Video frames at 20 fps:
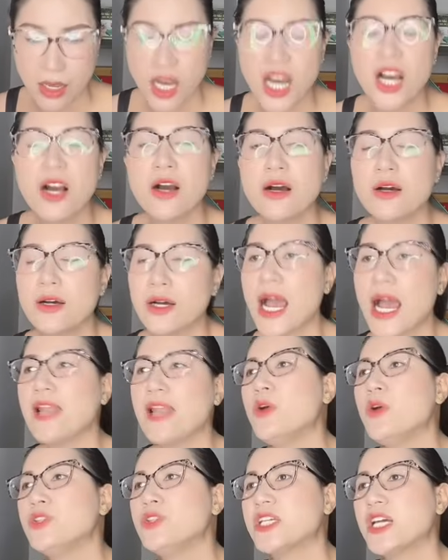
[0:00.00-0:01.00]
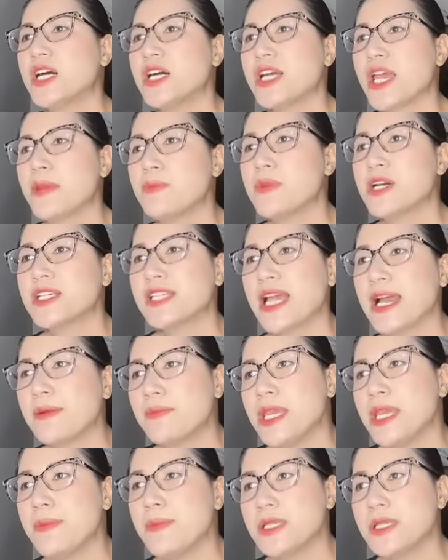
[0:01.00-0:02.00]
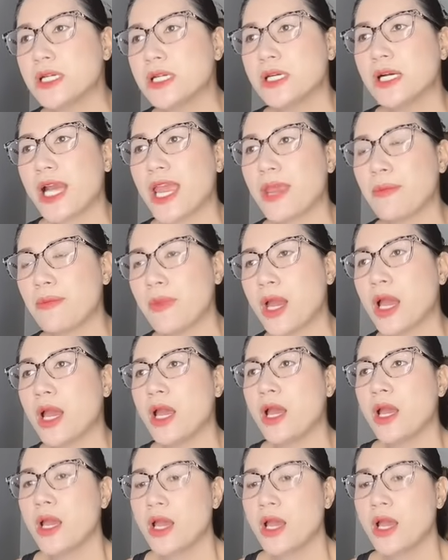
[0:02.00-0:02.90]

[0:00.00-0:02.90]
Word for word: ờ alo chị ơi em mới sang mỹ bây giờ em à,